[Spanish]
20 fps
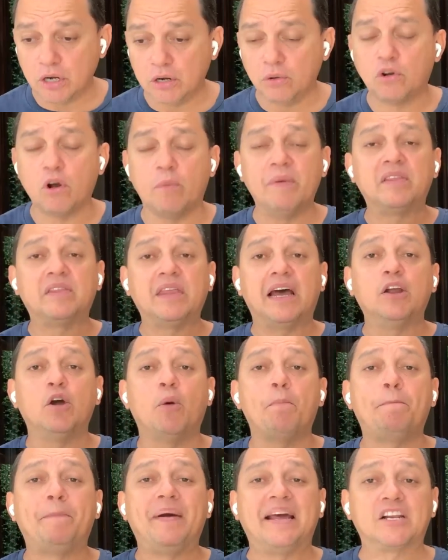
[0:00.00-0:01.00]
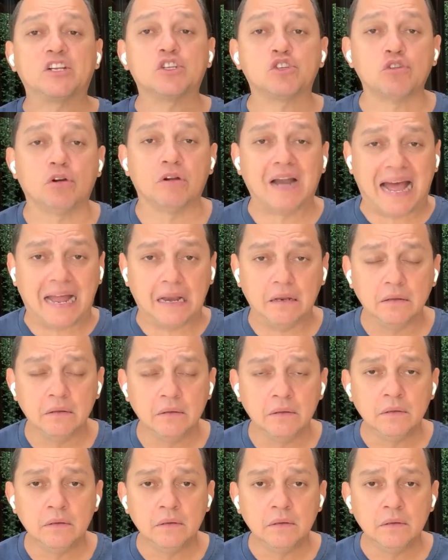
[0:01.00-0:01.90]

en un comentario personal,